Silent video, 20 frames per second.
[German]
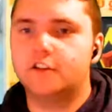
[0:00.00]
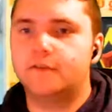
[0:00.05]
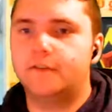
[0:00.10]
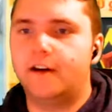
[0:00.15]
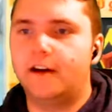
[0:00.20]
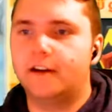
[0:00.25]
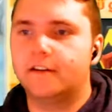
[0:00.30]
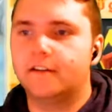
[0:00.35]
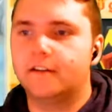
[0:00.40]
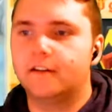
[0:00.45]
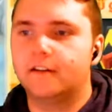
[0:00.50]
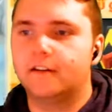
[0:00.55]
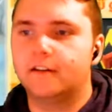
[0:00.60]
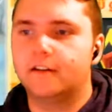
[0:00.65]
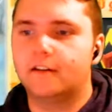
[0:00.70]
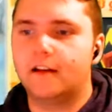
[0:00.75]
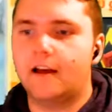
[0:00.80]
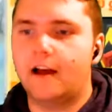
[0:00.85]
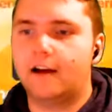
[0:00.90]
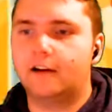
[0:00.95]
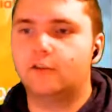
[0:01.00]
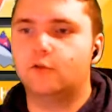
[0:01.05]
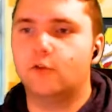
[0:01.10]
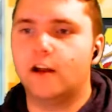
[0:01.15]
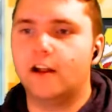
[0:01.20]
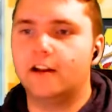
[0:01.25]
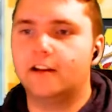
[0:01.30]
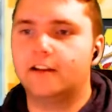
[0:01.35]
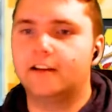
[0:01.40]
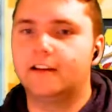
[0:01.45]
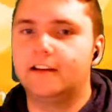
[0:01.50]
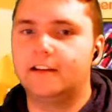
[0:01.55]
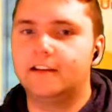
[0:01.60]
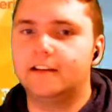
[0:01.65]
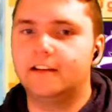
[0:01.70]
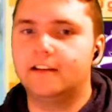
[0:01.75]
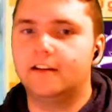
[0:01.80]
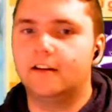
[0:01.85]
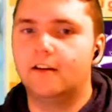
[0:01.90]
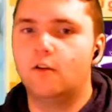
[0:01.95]
Fun. Aktuell kriegt
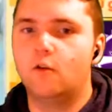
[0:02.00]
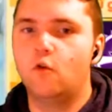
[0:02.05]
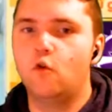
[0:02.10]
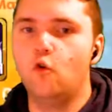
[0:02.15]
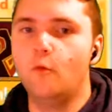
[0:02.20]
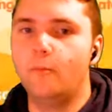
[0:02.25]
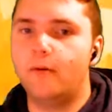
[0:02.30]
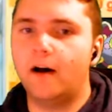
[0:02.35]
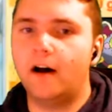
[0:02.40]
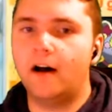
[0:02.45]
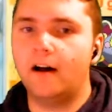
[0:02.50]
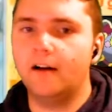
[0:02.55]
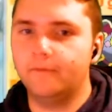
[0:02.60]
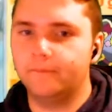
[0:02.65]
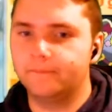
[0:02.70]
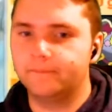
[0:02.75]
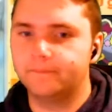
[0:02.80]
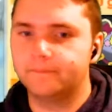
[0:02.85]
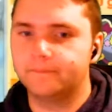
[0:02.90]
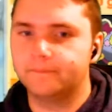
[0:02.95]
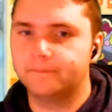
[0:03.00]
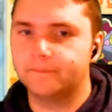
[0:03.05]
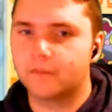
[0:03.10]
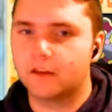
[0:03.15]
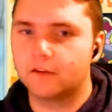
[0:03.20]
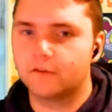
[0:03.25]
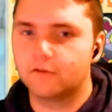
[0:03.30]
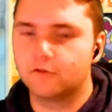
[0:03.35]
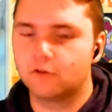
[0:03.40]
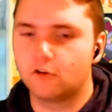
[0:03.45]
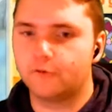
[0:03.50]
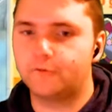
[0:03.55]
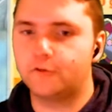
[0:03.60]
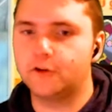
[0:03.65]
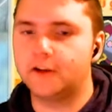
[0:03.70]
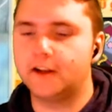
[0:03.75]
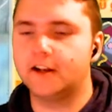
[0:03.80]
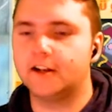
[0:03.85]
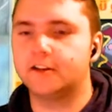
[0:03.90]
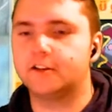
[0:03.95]
ihr Hooper, nur
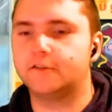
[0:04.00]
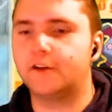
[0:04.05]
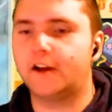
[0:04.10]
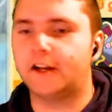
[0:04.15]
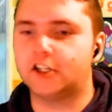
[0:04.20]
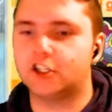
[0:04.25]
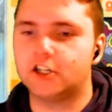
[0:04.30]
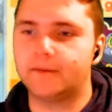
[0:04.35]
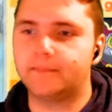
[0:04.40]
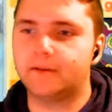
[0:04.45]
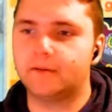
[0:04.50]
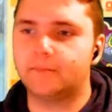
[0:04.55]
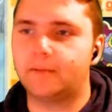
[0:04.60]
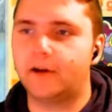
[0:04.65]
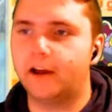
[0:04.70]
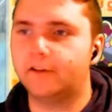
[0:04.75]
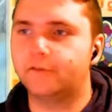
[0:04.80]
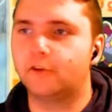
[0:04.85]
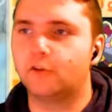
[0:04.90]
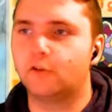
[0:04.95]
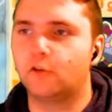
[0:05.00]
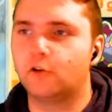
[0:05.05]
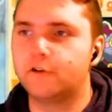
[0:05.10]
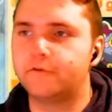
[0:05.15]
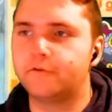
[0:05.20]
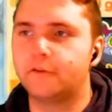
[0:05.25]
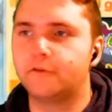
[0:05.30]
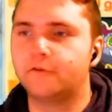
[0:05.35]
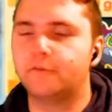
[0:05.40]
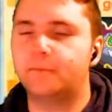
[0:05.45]
für, den, für einen Schnäppchenpreis von rund 500